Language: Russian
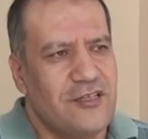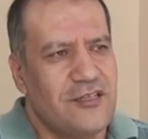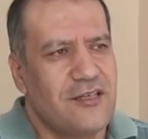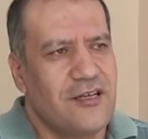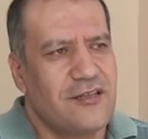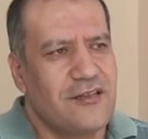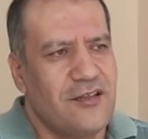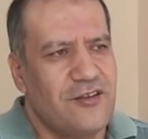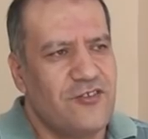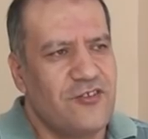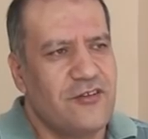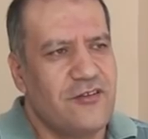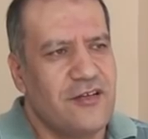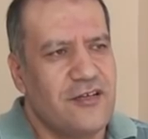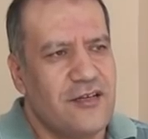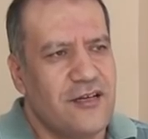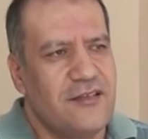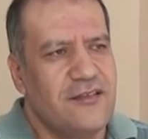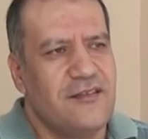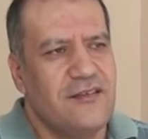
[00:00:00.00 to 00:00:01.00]
это когда
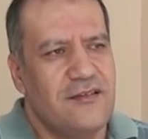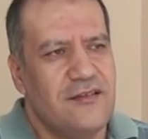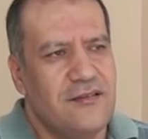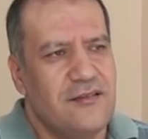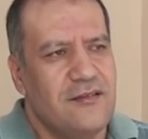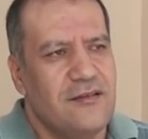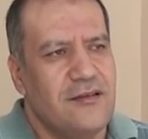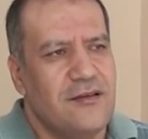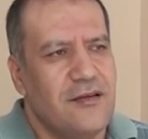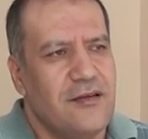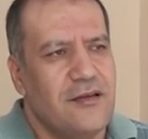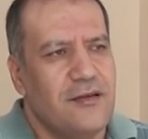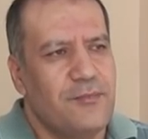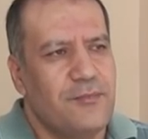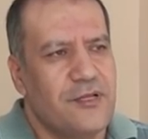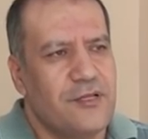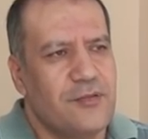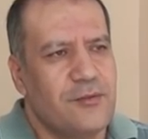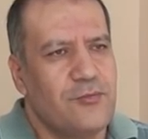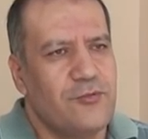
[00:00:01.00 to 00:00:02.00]
человек один,
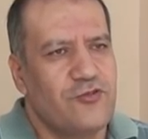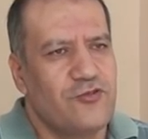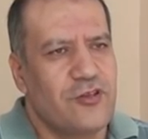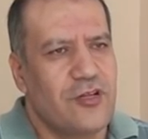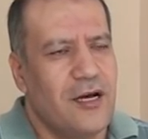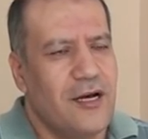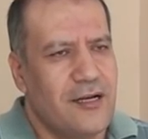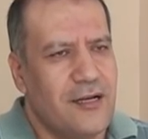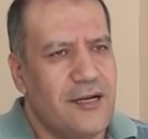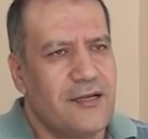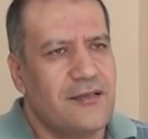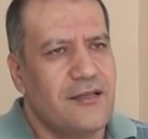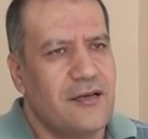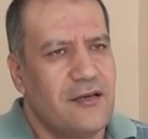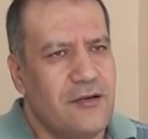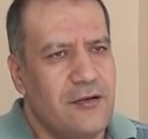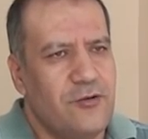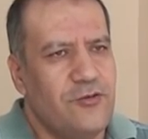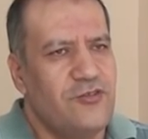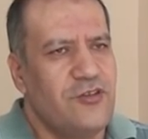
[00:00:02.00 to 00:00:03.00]
потому что, а
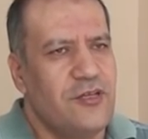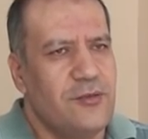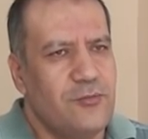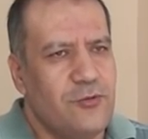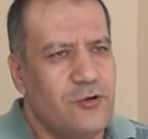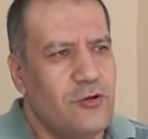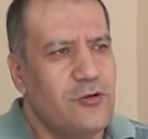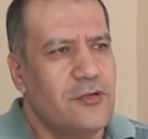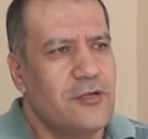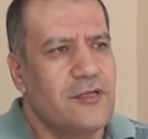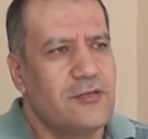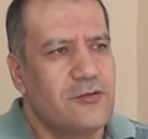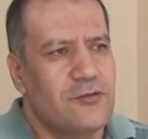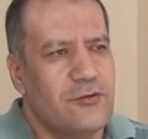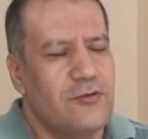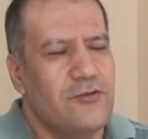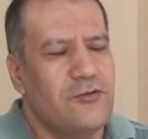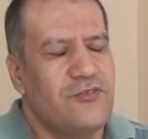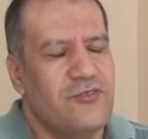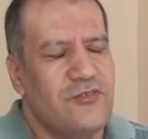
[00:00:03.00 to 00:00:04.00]
когда людей много,
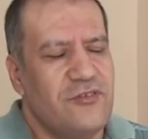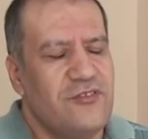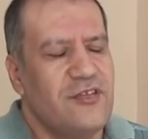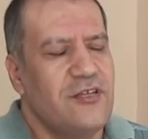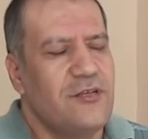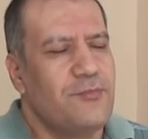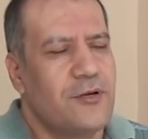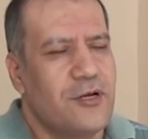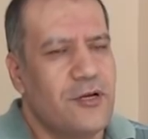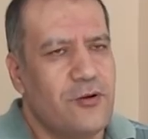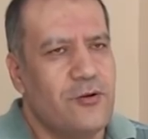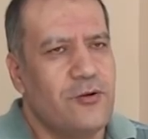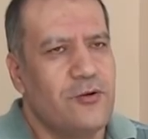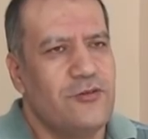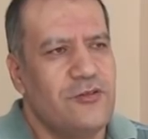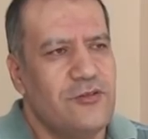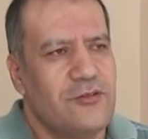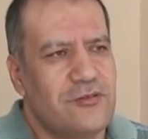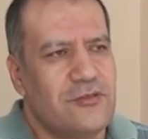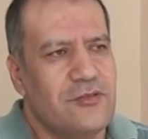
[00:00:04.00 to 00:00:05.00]
то есть день
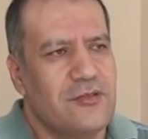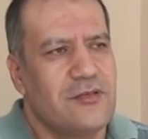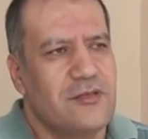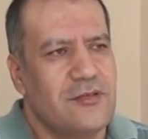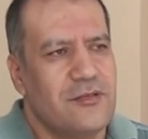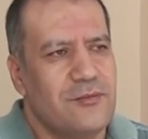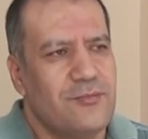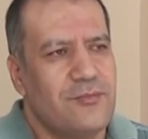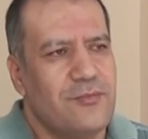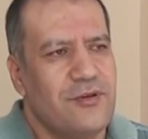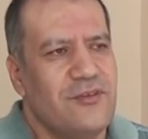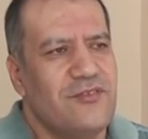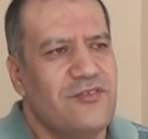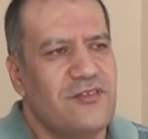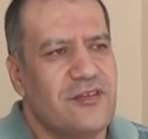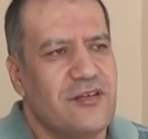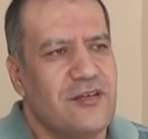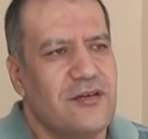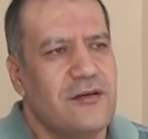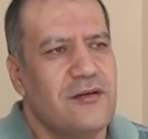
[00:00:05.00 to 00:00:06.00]
проходит э,
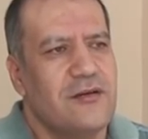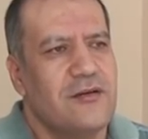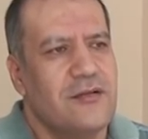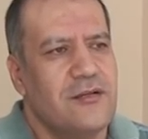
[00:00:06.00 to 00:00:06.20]
быстро.